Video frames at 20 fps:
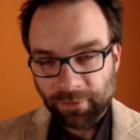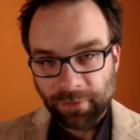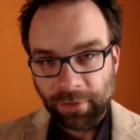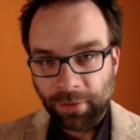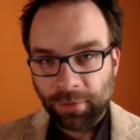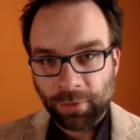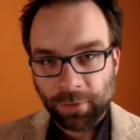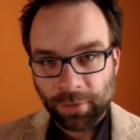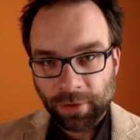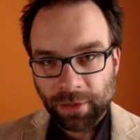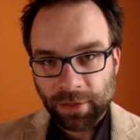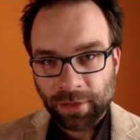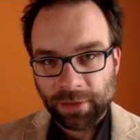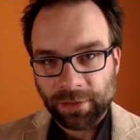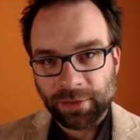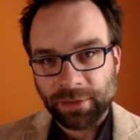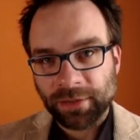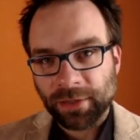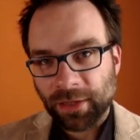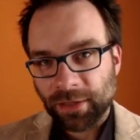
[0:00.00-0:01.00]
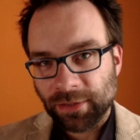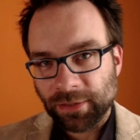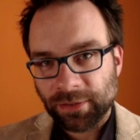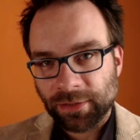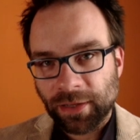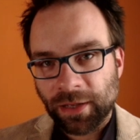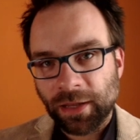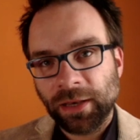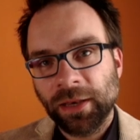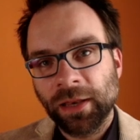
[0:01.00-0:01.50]
eine neue
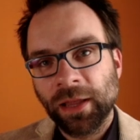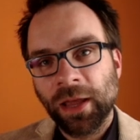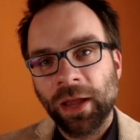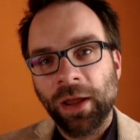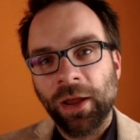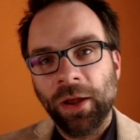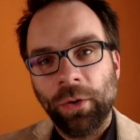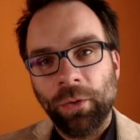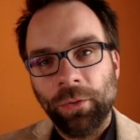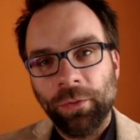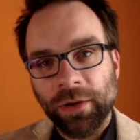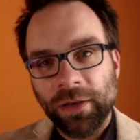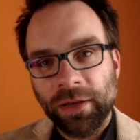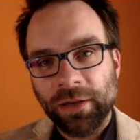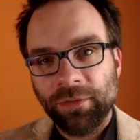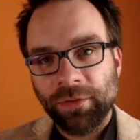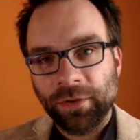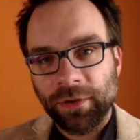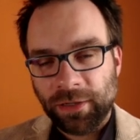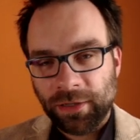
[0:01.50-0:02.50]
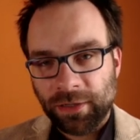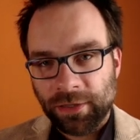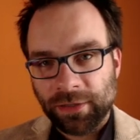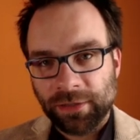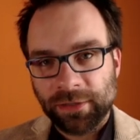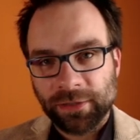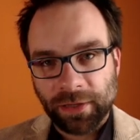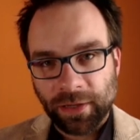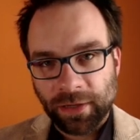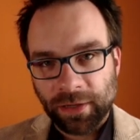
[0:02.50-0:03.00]
Instanz an und liefert Ihnen
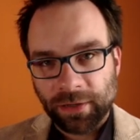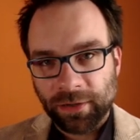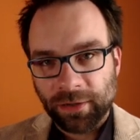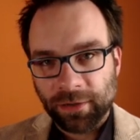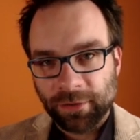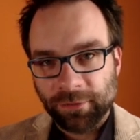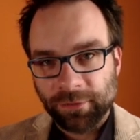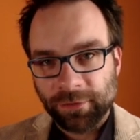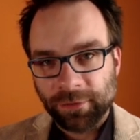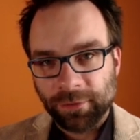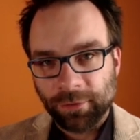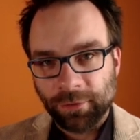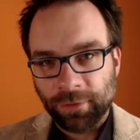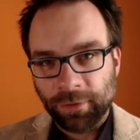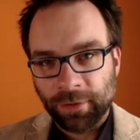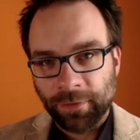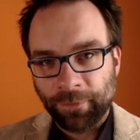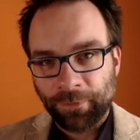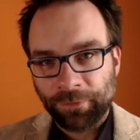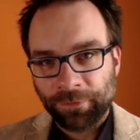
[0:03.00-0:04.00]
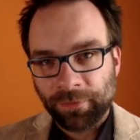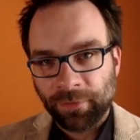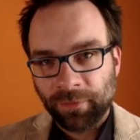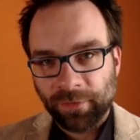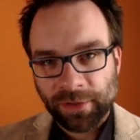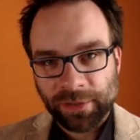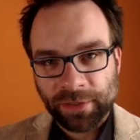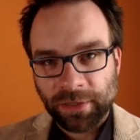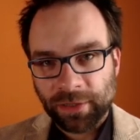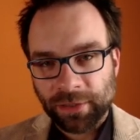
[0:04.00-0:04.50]
den Zeiger darauf zurück.
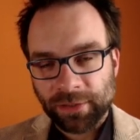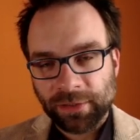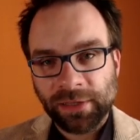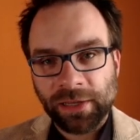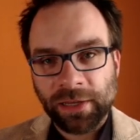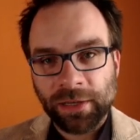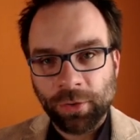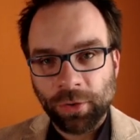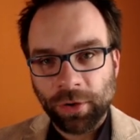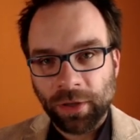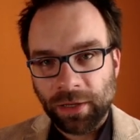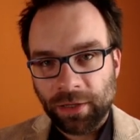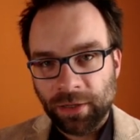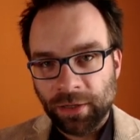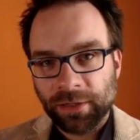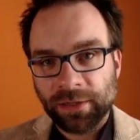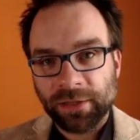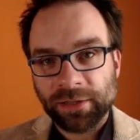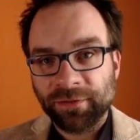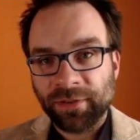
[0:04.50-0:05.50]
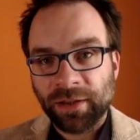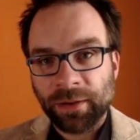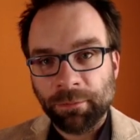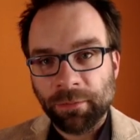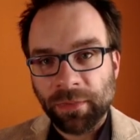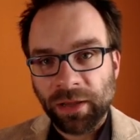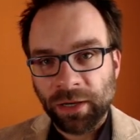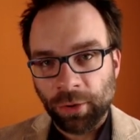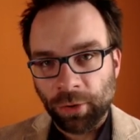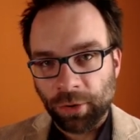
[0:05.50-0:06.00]
Wer sich an C noch erinnert, das war
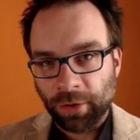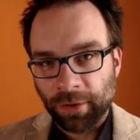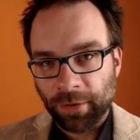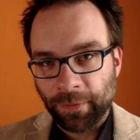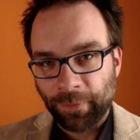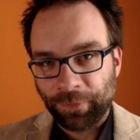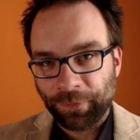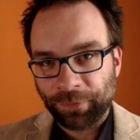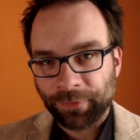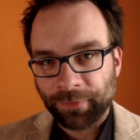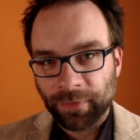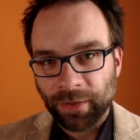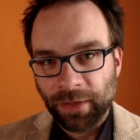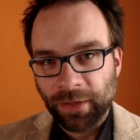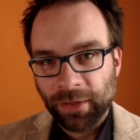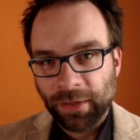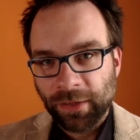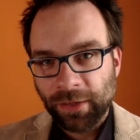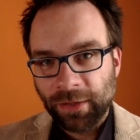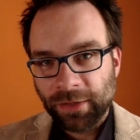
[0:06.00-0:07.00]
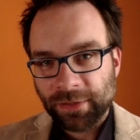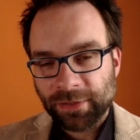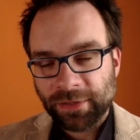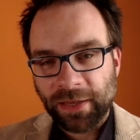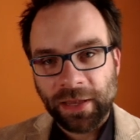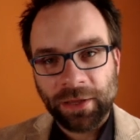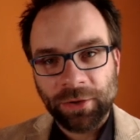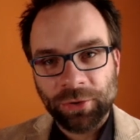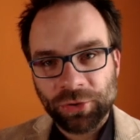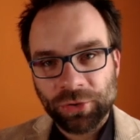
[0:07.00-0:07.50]
ein malloc. Das
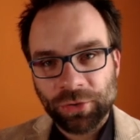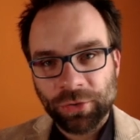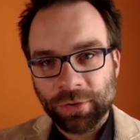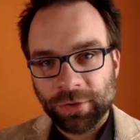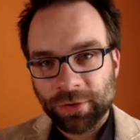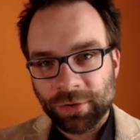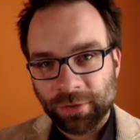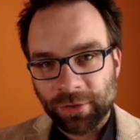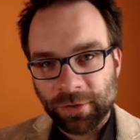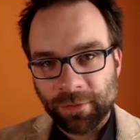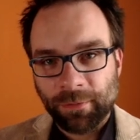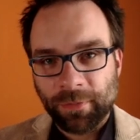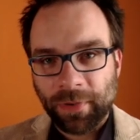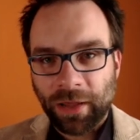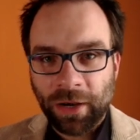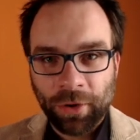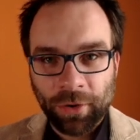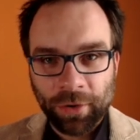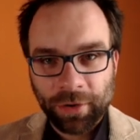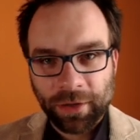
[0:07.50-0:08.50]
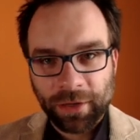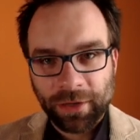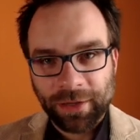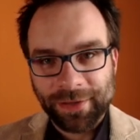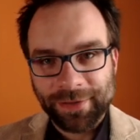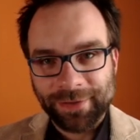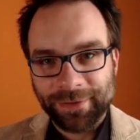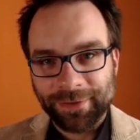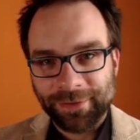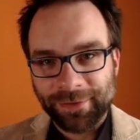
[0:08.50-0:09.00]
Gegenstück zu einem malloc
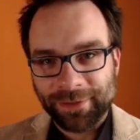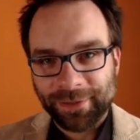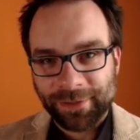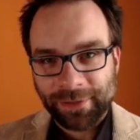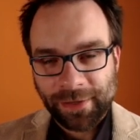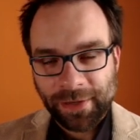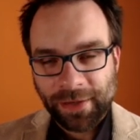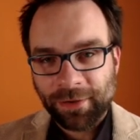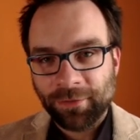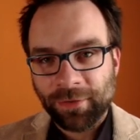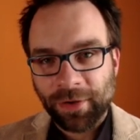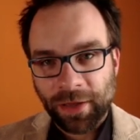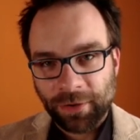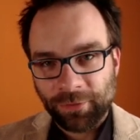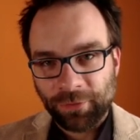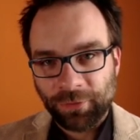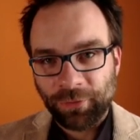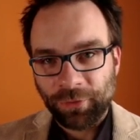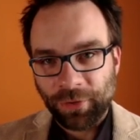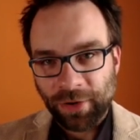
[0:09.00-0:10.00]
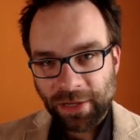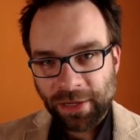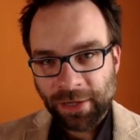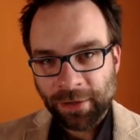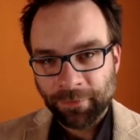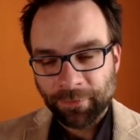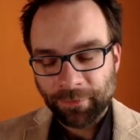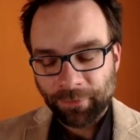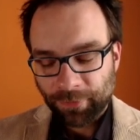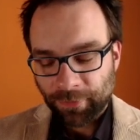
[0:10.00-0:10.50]
in C war ein
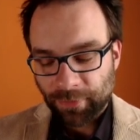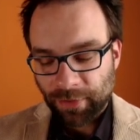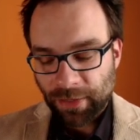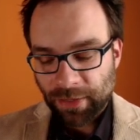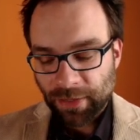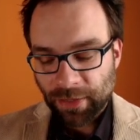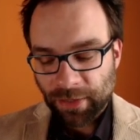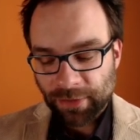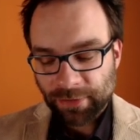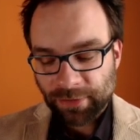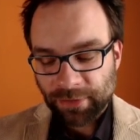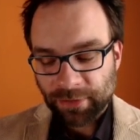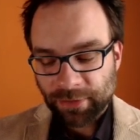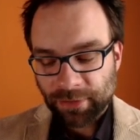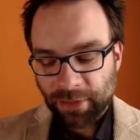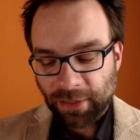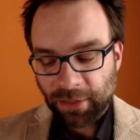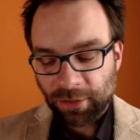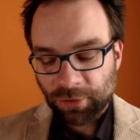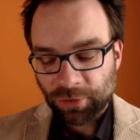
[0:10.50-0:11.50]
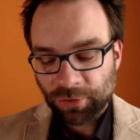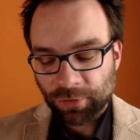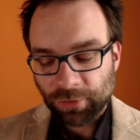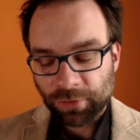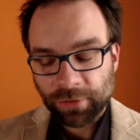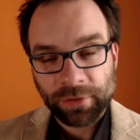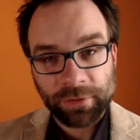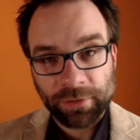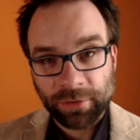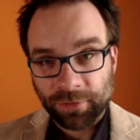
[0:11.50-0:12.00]
free. Hier heißt das
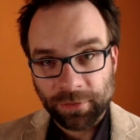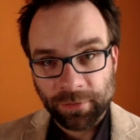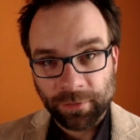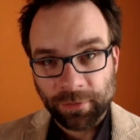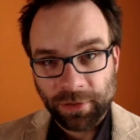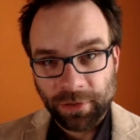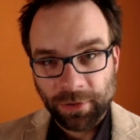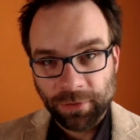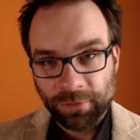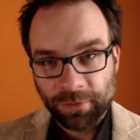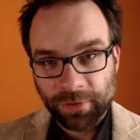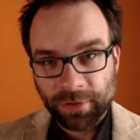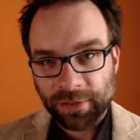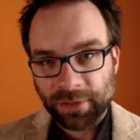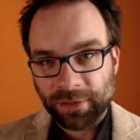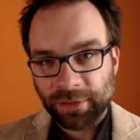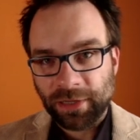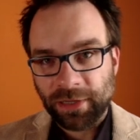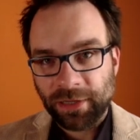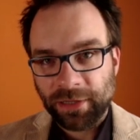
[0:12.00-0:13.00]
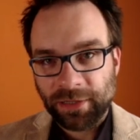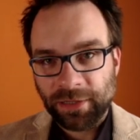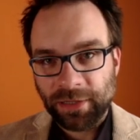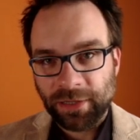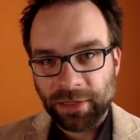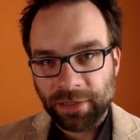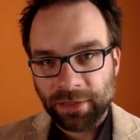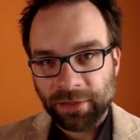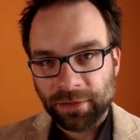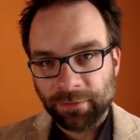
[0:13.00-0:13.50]
Gegenstück zu einem new tatsächlich
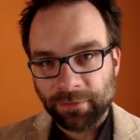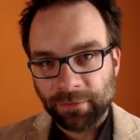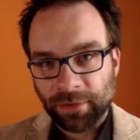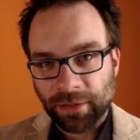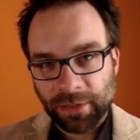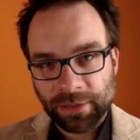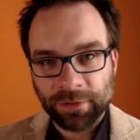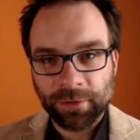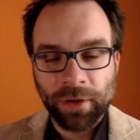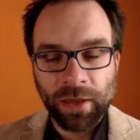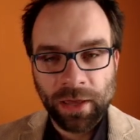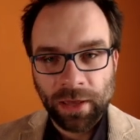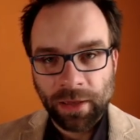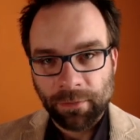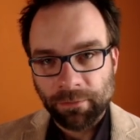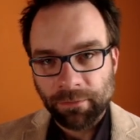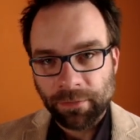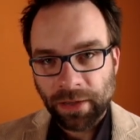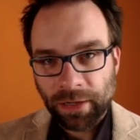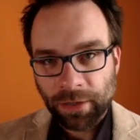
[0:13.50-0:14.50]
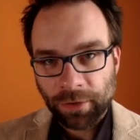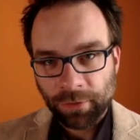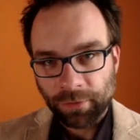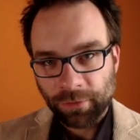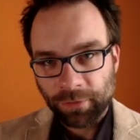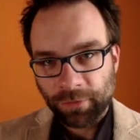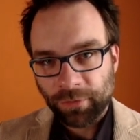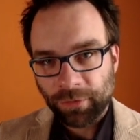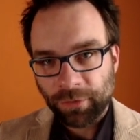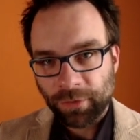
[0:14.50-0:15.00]
delete. Also malloc
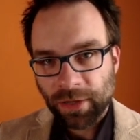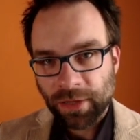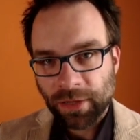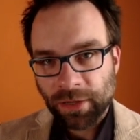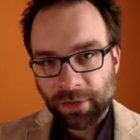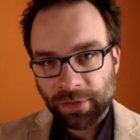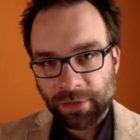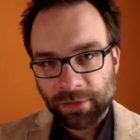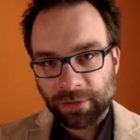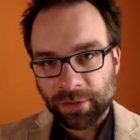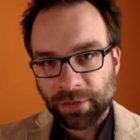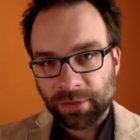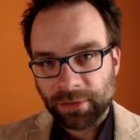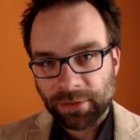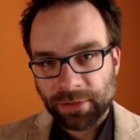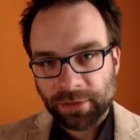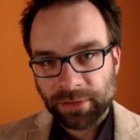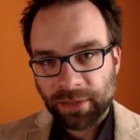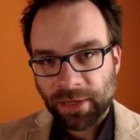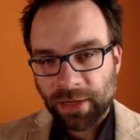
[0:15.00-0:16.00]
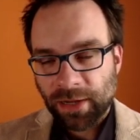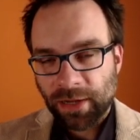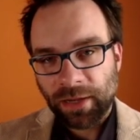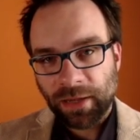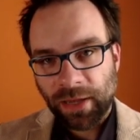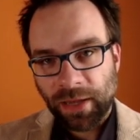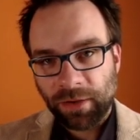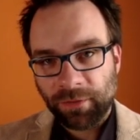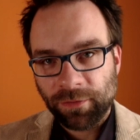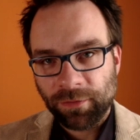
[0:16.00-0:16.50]
und free ist das
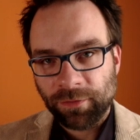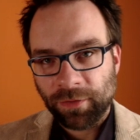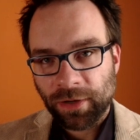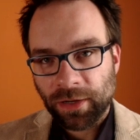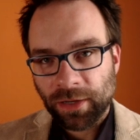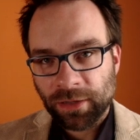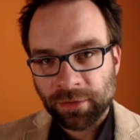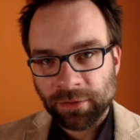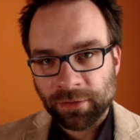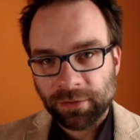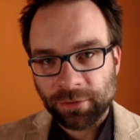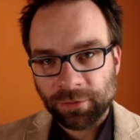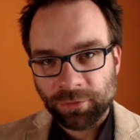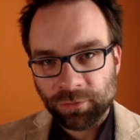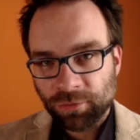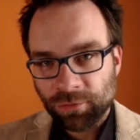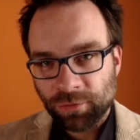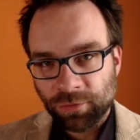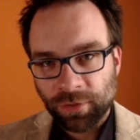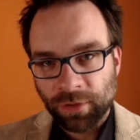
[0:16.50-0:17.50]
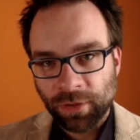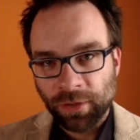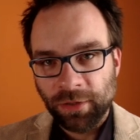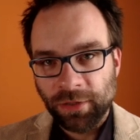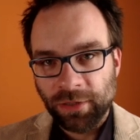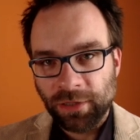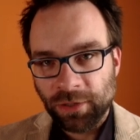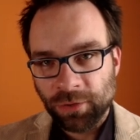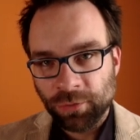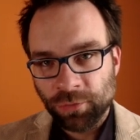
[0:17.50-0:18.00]
C-Äquivalent zu
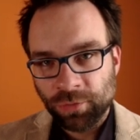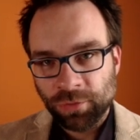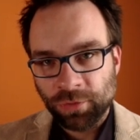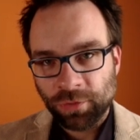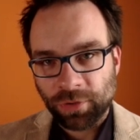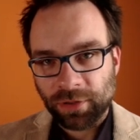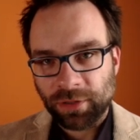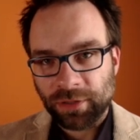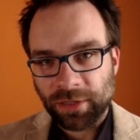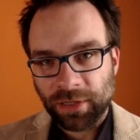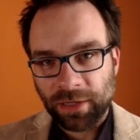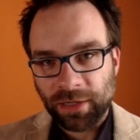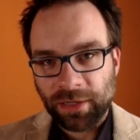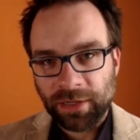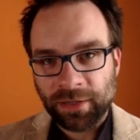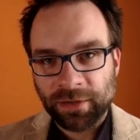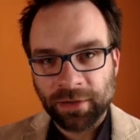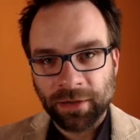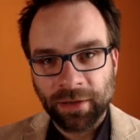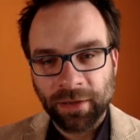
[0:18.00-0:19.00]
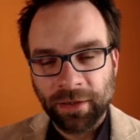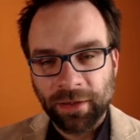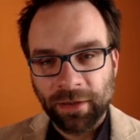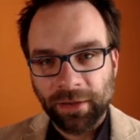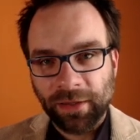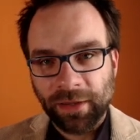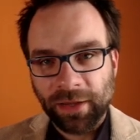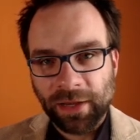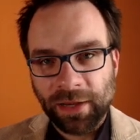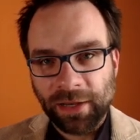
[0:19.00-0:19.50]
new und delete
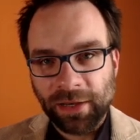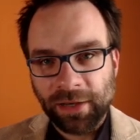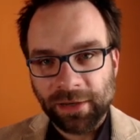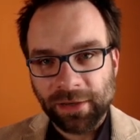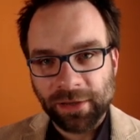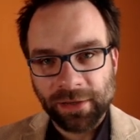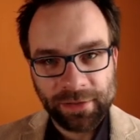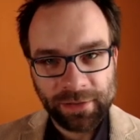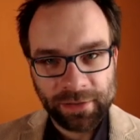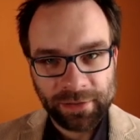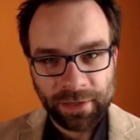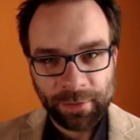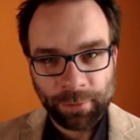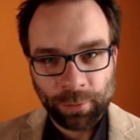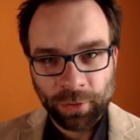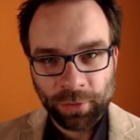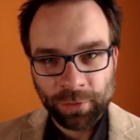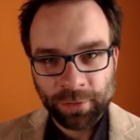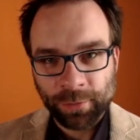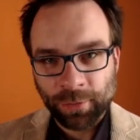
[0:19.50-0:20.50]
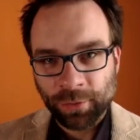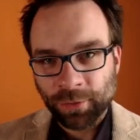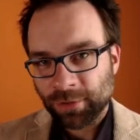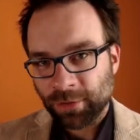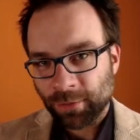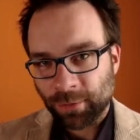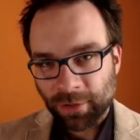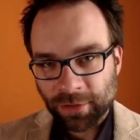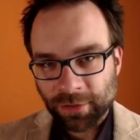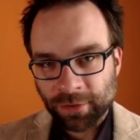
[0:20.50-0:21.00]
in C++,
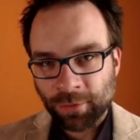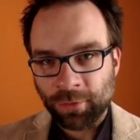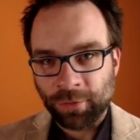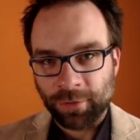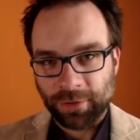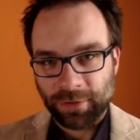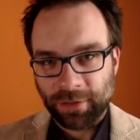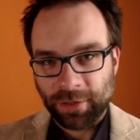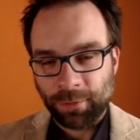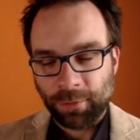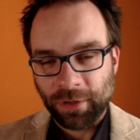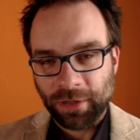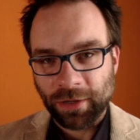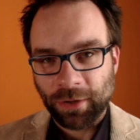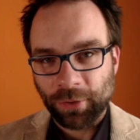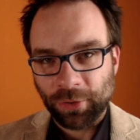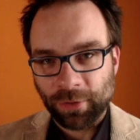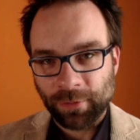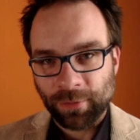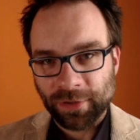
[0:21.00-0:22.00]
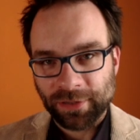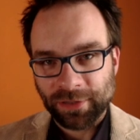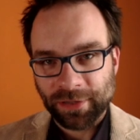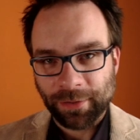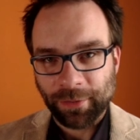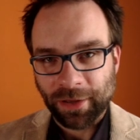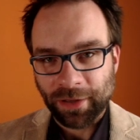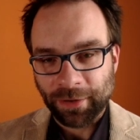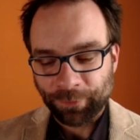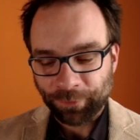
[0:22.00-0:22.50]
aber das gucken Sie sich bitte auch nochmal
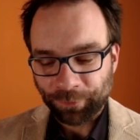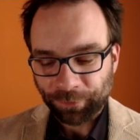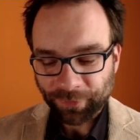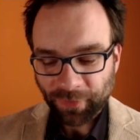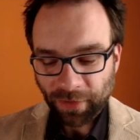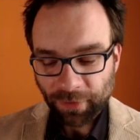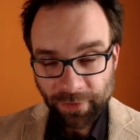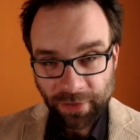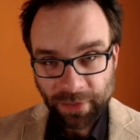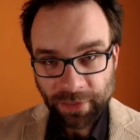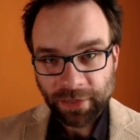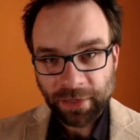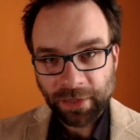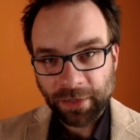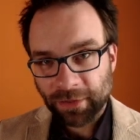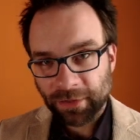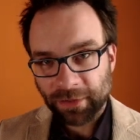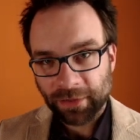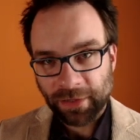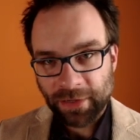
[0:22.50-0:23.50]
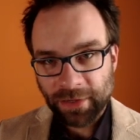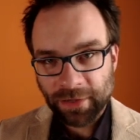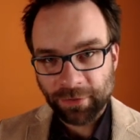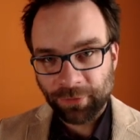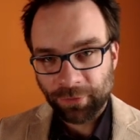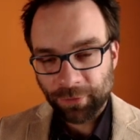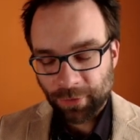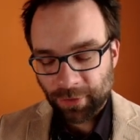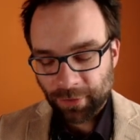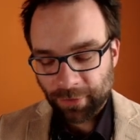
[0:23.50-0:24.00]
selber an. Wichtig
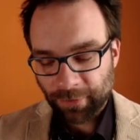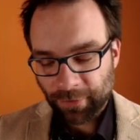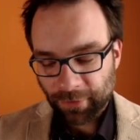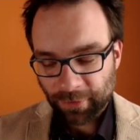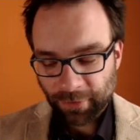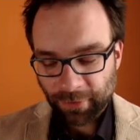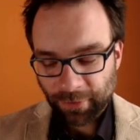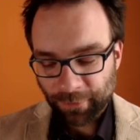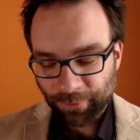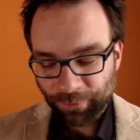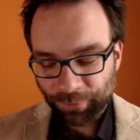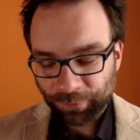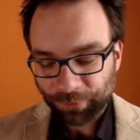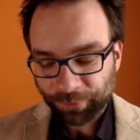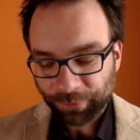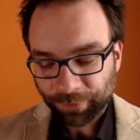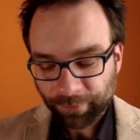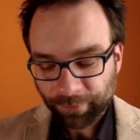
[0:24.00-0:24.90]
hierfür ähm,